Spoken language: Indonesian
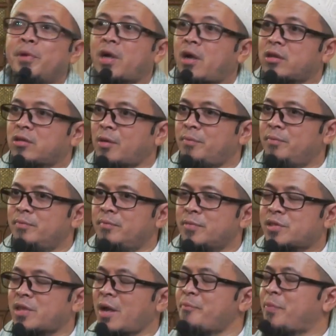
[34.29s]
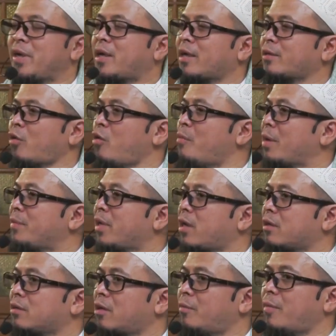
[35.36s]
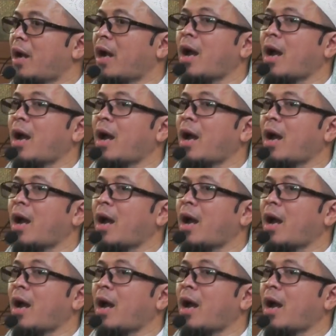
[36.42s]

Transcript: bin Khattab sampai kata Umar bin Khattab,